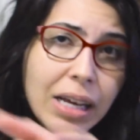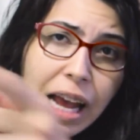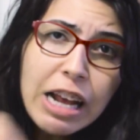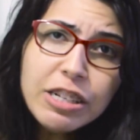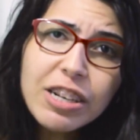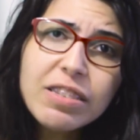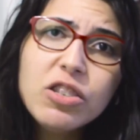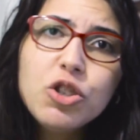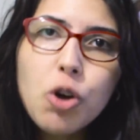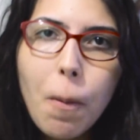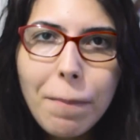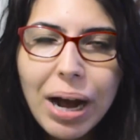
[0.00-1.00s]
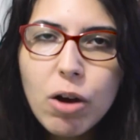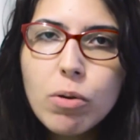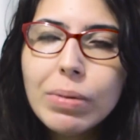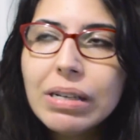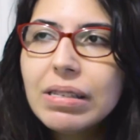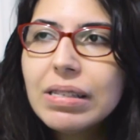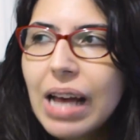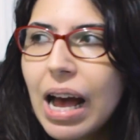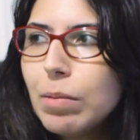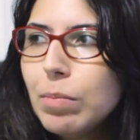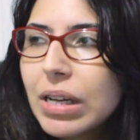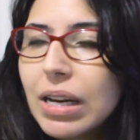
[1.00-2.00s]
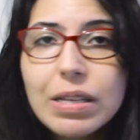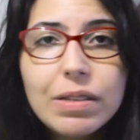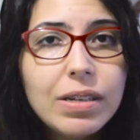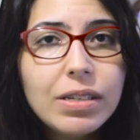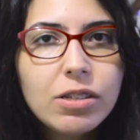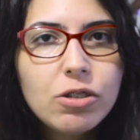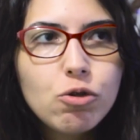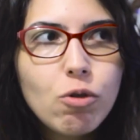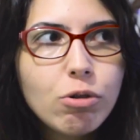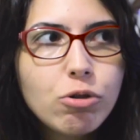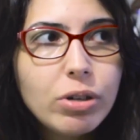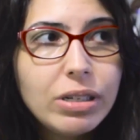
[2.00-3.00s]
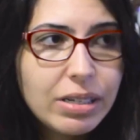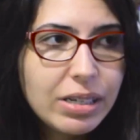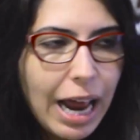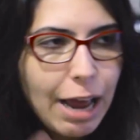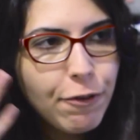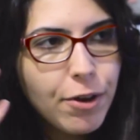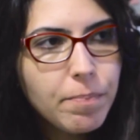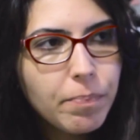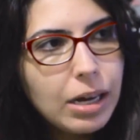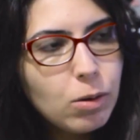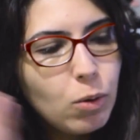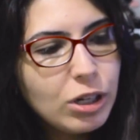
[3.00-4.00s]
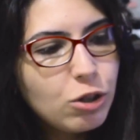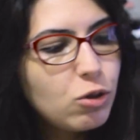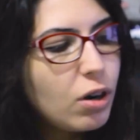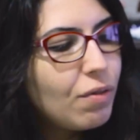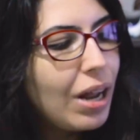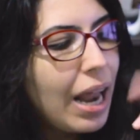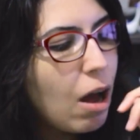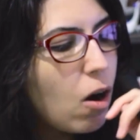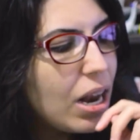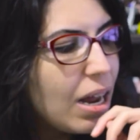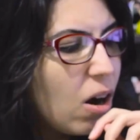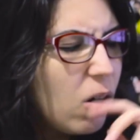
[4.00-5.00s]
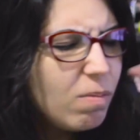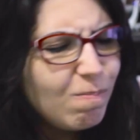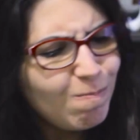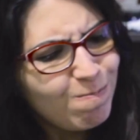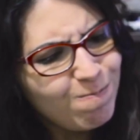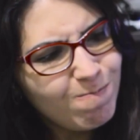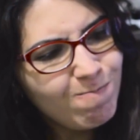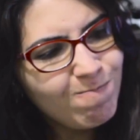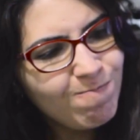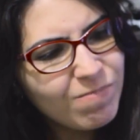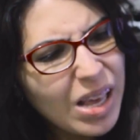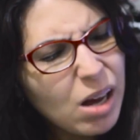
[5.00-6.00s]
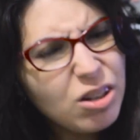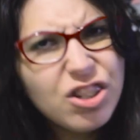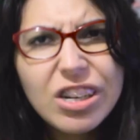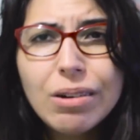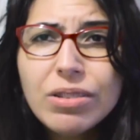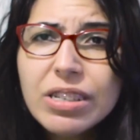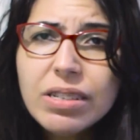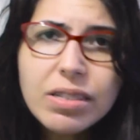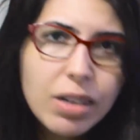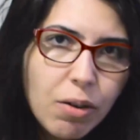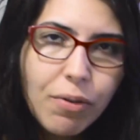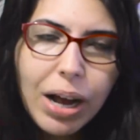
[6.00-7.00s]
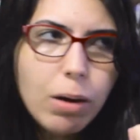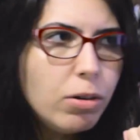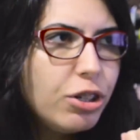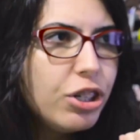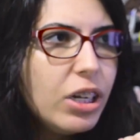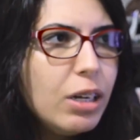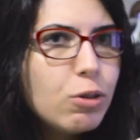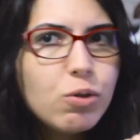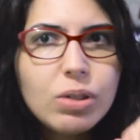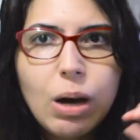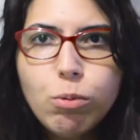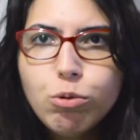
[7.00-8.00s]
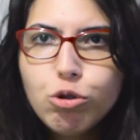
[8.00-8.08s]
quem já assistiu o Bakuman sabe que às vezes o autor escreve, o editor vai lá, olha, eu hum, acho que o audiência não vai curtir isso, dá um